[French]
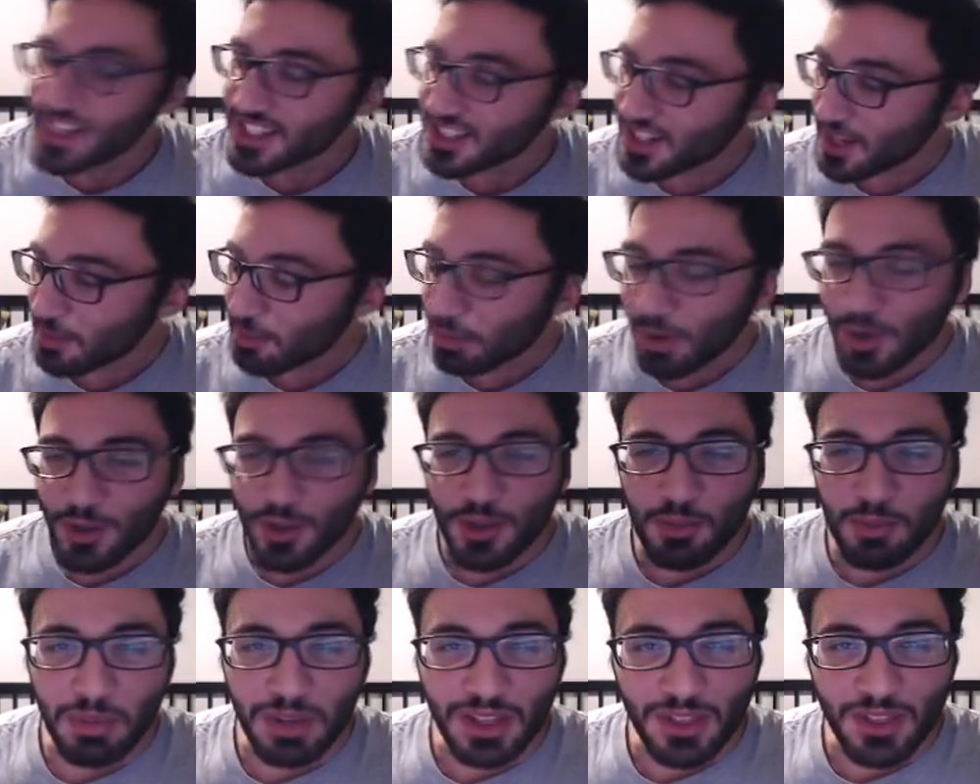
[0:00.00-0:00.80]
envie de
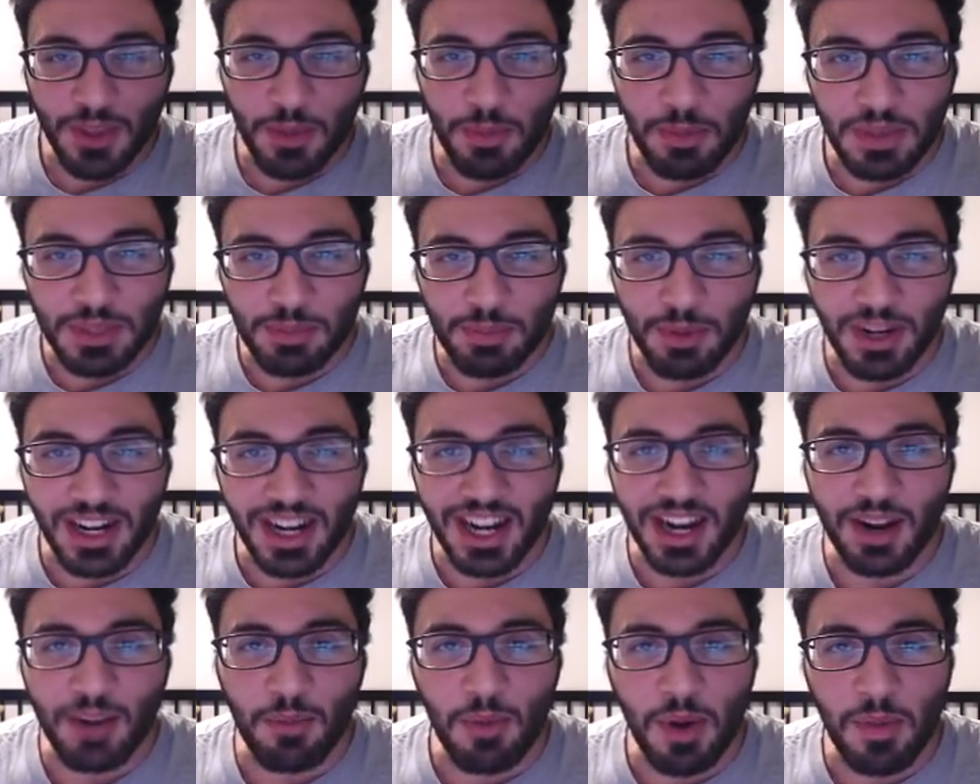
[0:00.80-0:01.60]
prendre une botte de baseball
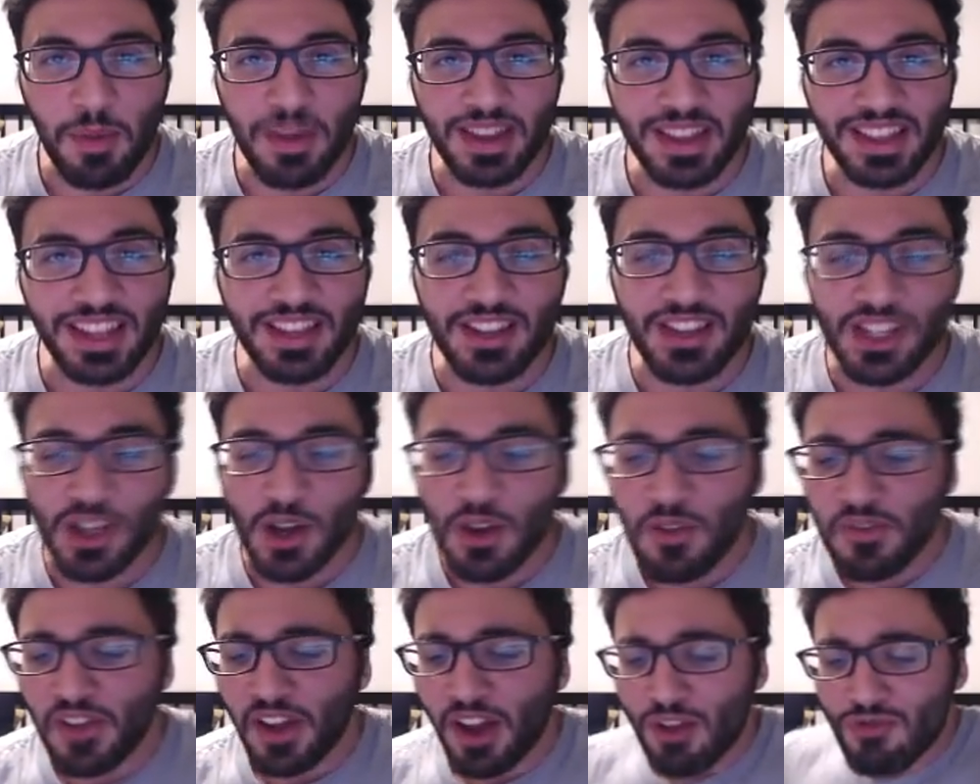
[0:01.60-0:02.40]
à la mes nids. j'ai
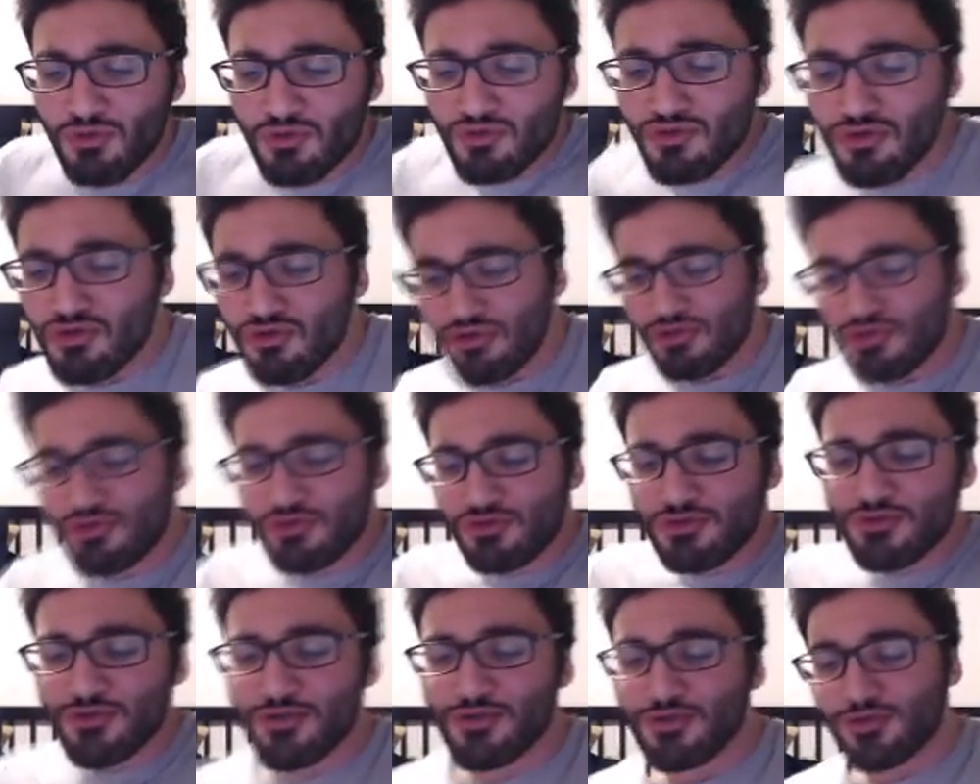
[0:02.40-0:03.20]
envie de faire
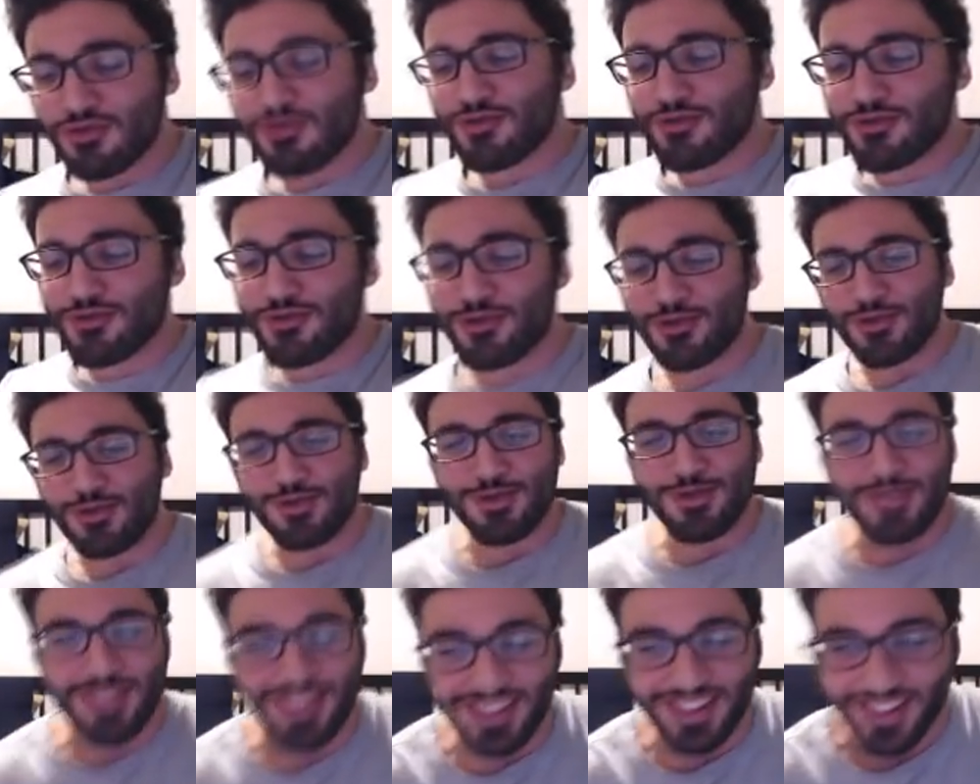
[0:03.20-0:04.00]
nul, nul,
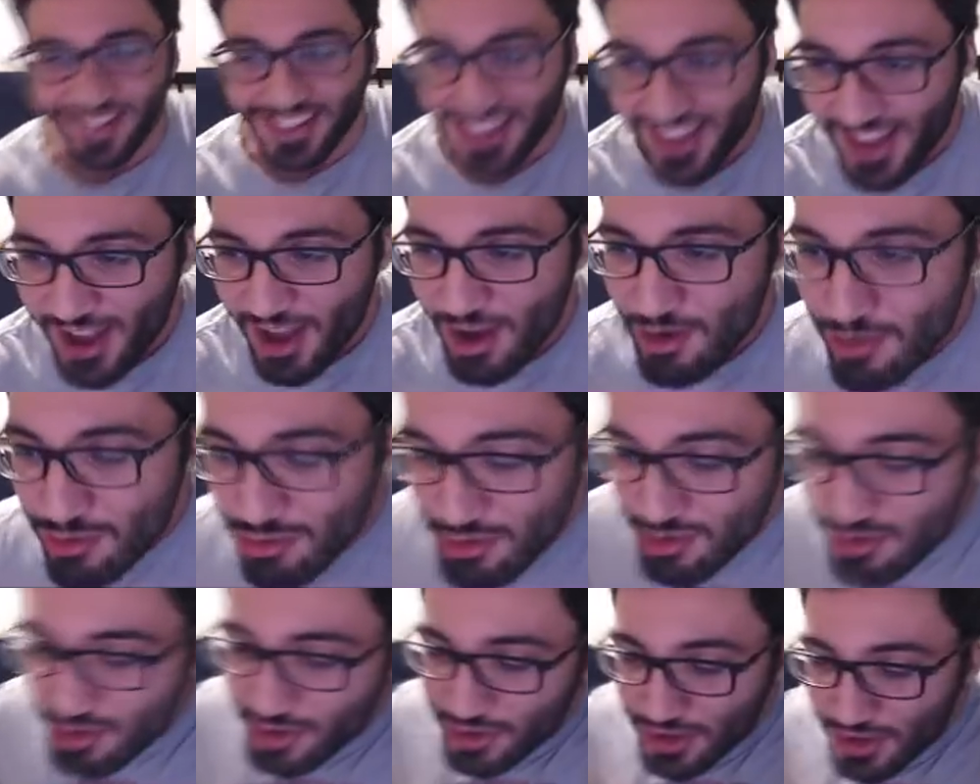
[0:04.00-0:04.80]
nul,
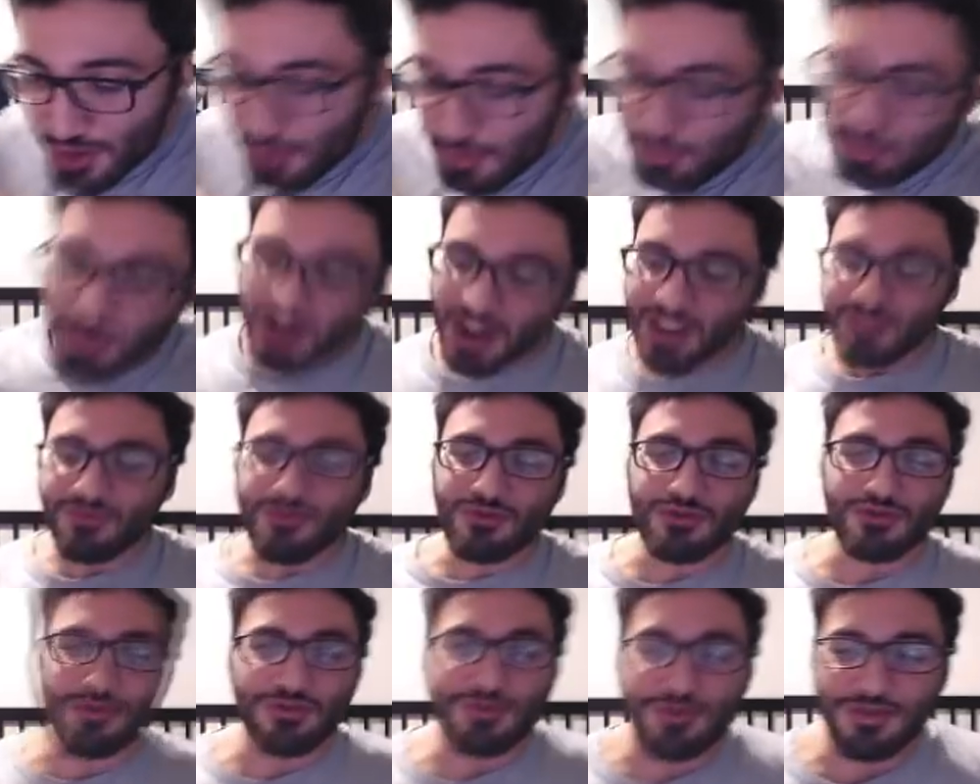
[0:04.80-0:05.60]
nul, j'en pas
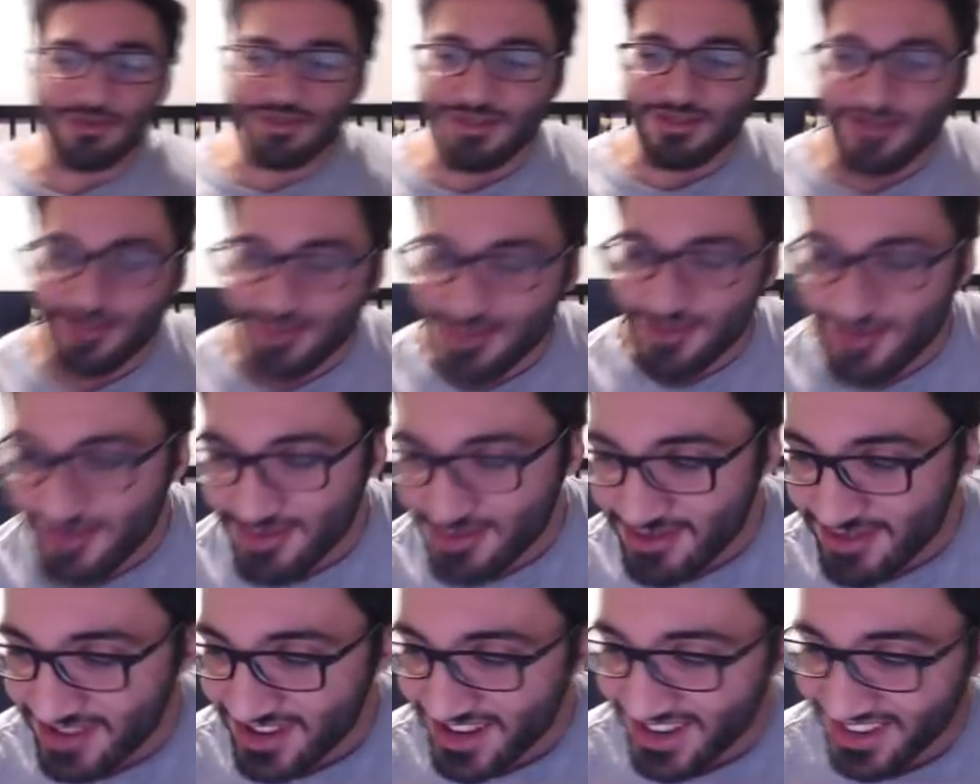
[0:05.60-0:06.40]
nul,
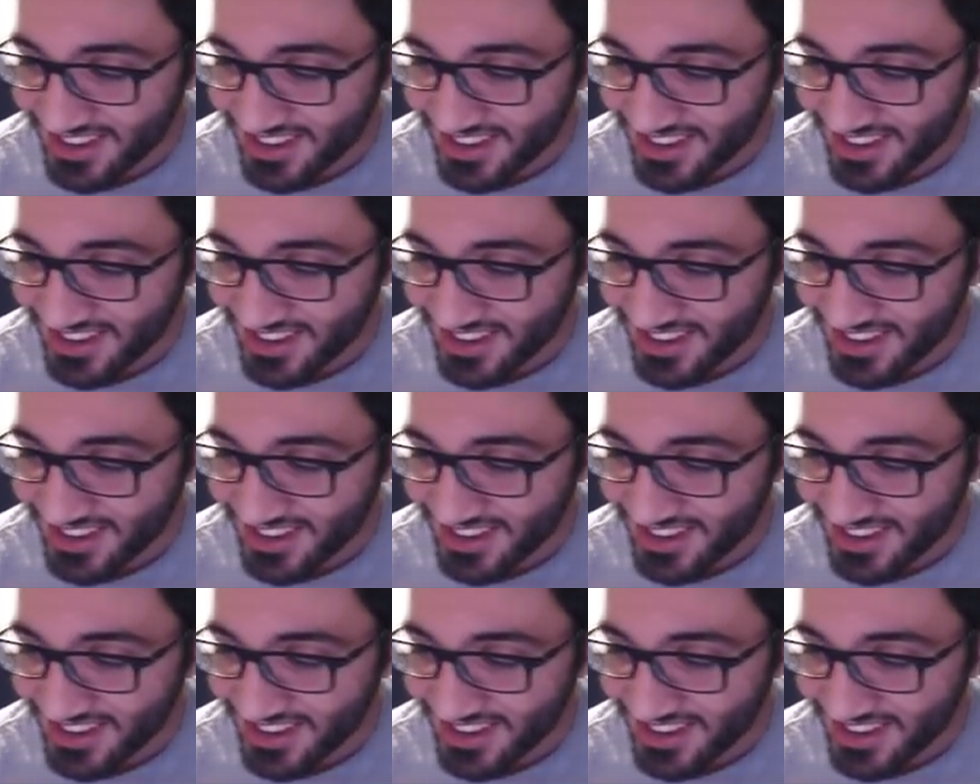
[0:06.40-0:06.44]
nul.